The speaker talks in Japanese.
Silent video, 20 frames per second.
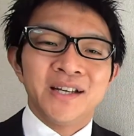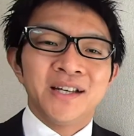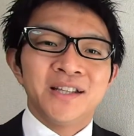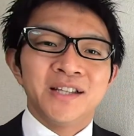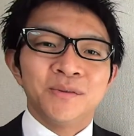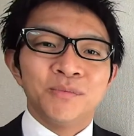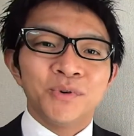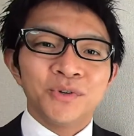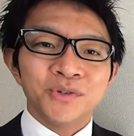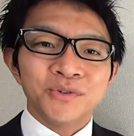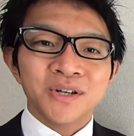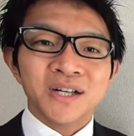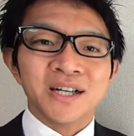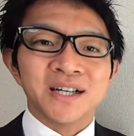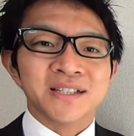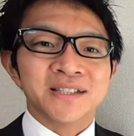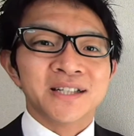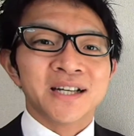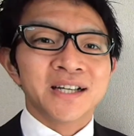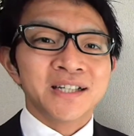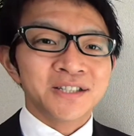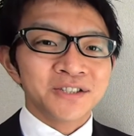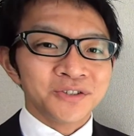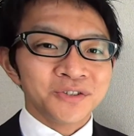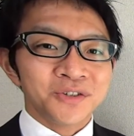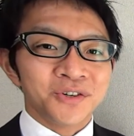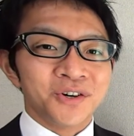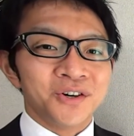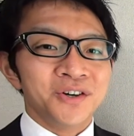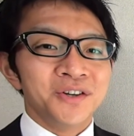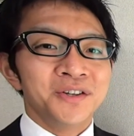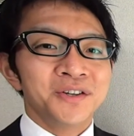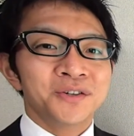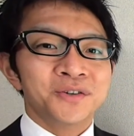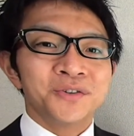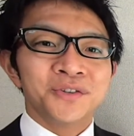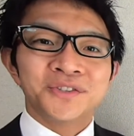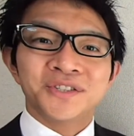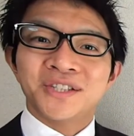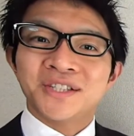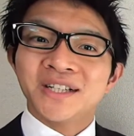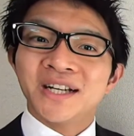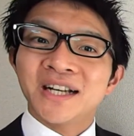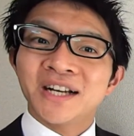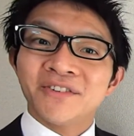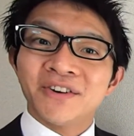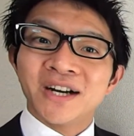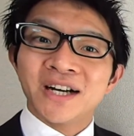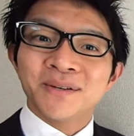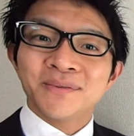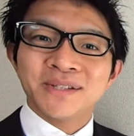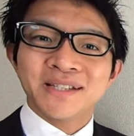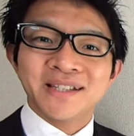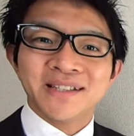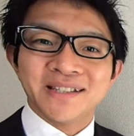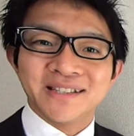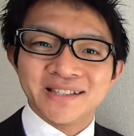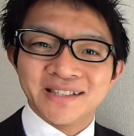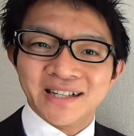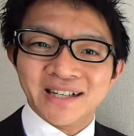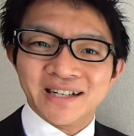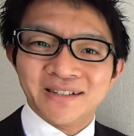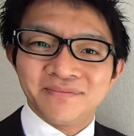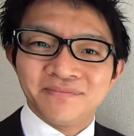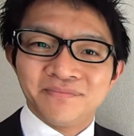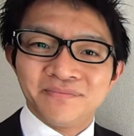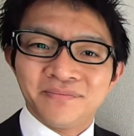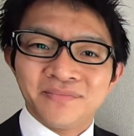で、僕は最初、この違いが分かりませんでした。